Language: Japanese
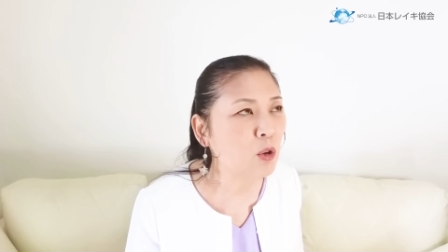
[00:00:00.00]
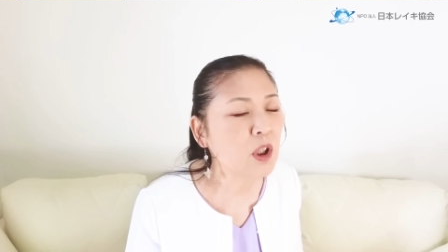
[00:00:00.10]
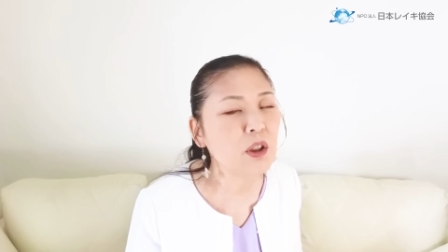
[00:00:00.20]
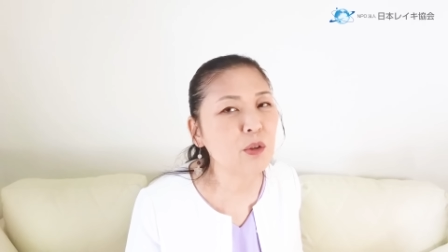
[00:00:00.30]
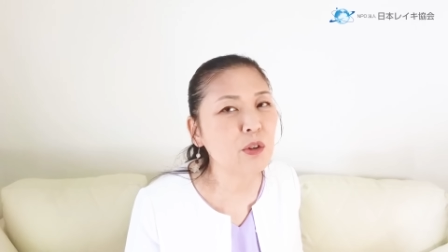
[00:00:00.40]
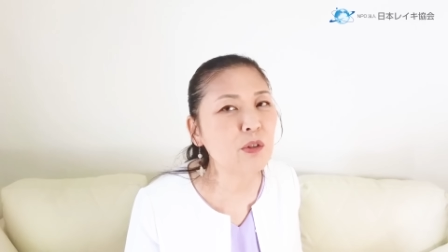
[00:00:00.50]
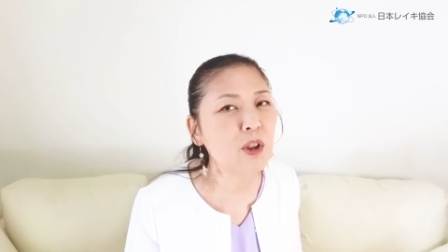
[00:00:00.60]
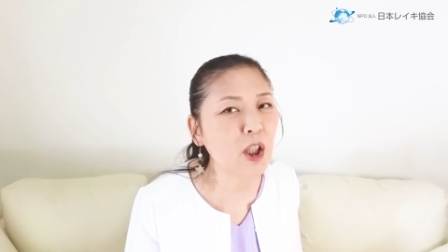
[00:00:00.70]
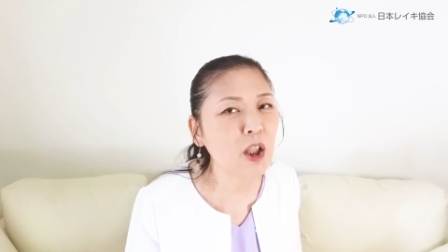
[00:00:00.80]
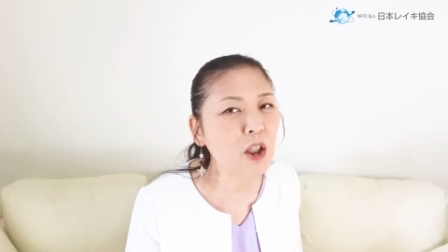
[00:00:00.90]
お世辞を言っ
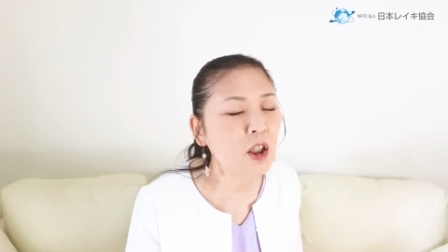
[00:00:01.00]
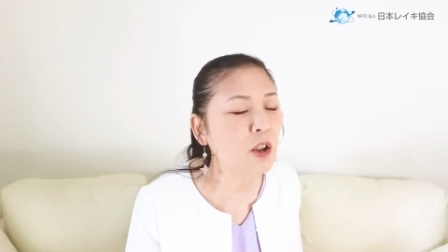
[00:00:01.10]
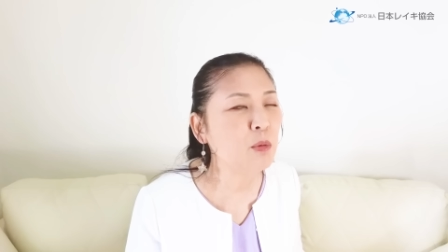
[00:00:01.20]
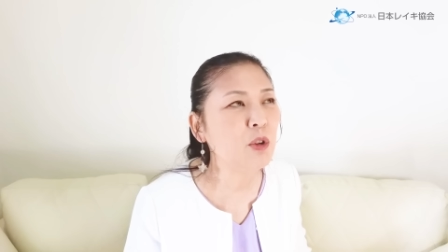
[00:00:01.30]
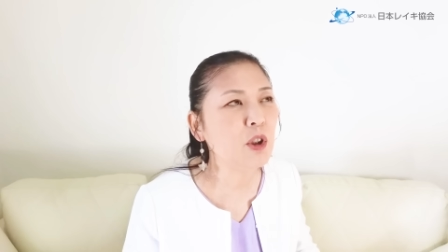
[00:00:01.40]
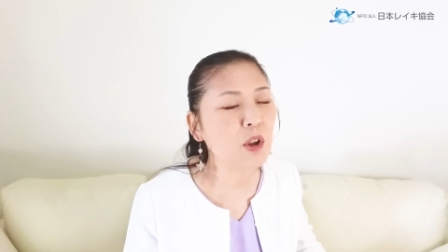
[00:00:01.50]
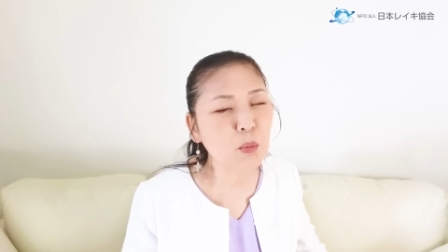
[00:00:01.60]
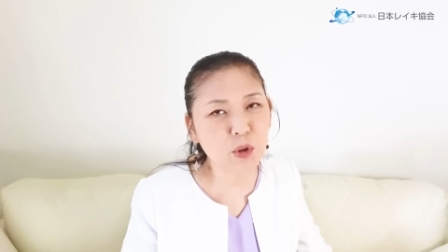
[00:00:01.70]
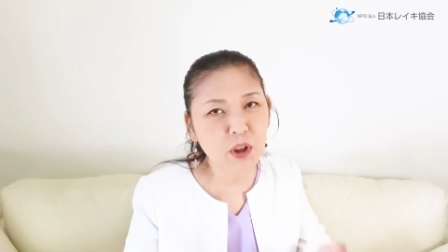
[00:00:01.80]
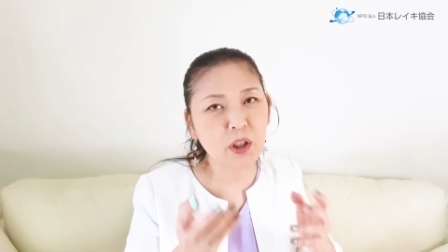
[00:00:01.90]
ていい気分にして
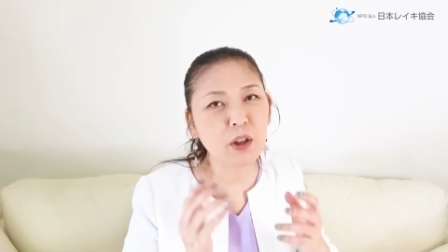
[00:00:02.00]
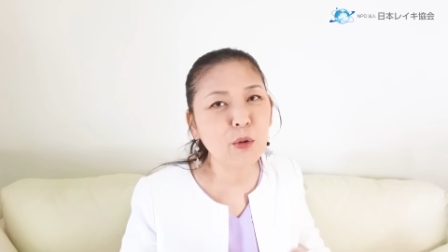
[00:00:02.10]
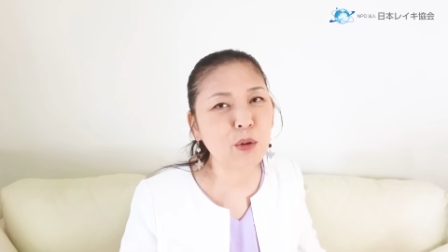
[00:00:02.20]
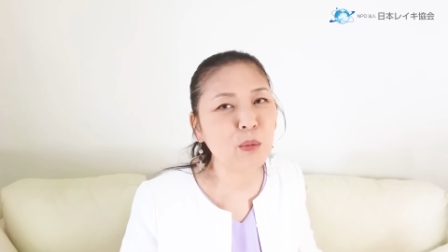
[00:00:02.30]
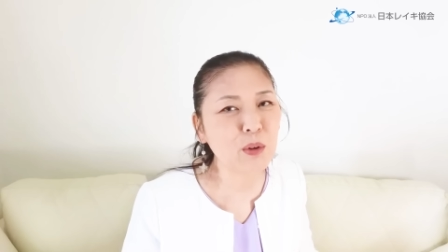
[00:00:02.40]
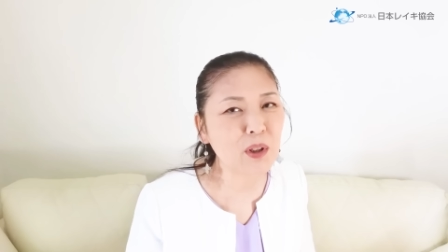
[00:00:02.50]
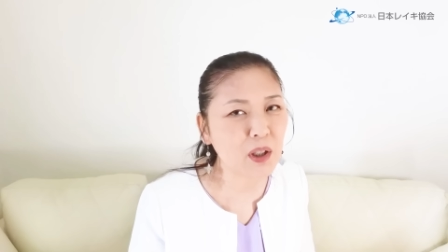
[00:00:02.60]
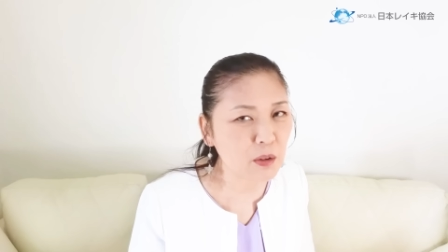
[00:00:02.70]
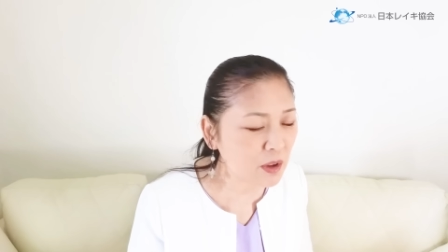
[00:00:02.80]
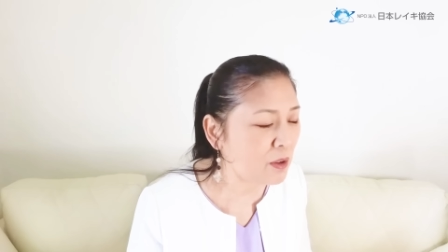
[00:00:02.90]
持ち上げようと思っ
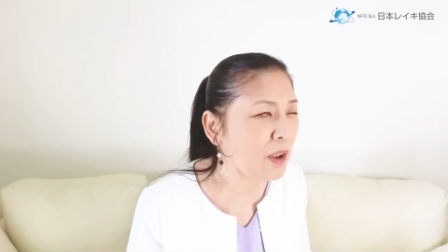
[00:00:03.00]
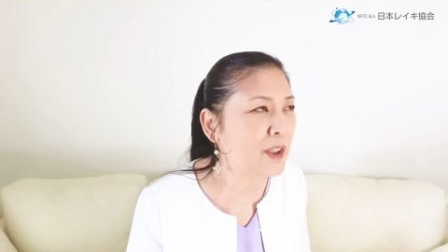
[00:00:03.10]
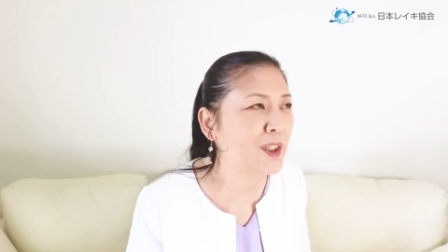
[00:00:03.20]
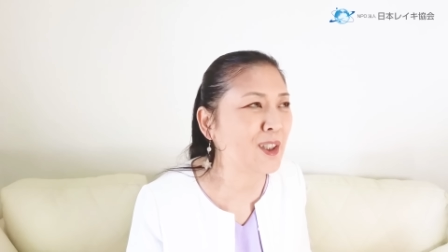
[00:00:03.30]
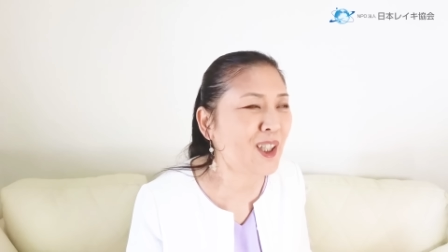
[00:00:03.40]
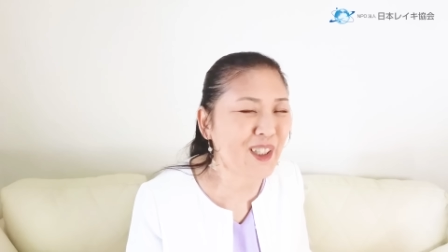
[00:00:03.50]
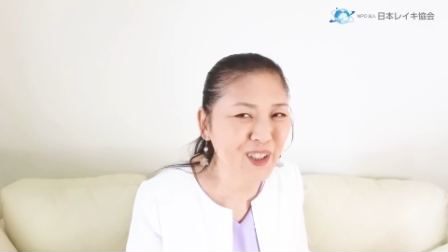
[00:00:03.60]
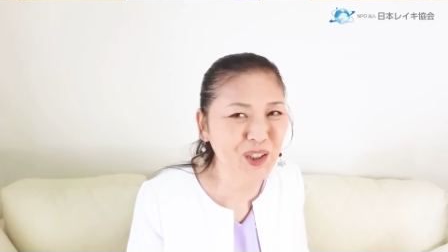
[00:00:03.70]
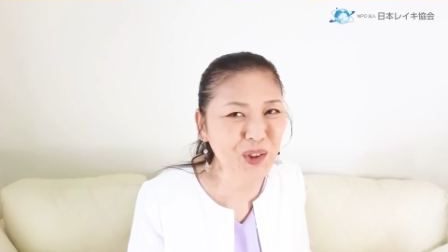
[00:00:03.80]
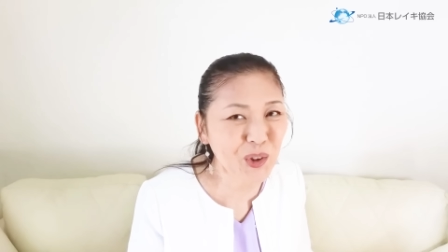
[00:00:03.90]
て言ってるわけじゃない
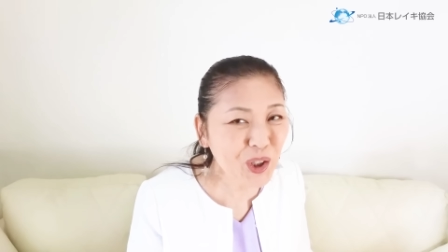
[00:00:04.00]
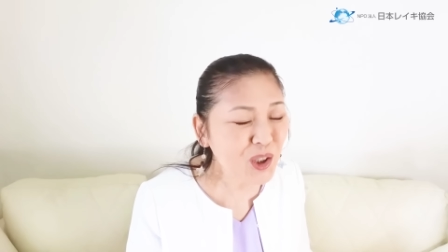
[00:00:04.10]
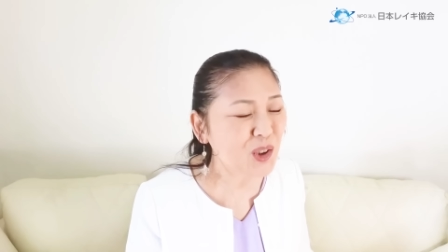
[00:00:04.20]
ですよ。